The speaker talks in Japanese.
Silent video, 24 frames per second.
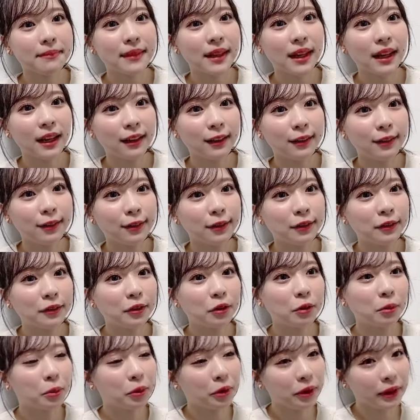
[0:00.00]
あの
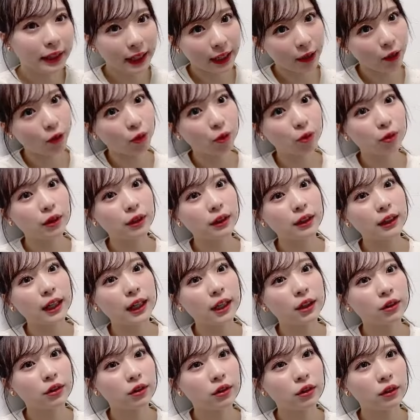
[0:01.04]
思い出を振り
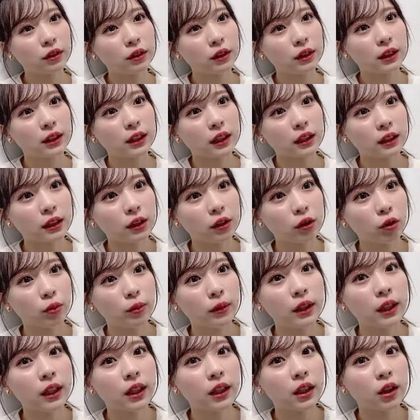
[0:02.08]
返る写真を
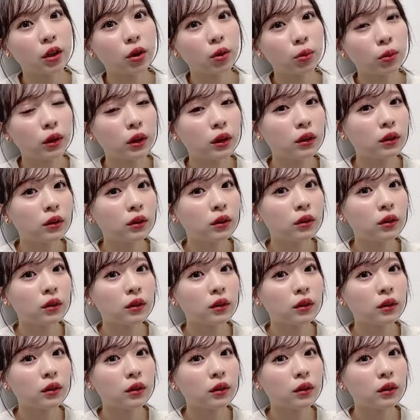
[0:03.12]
見ながら思い出を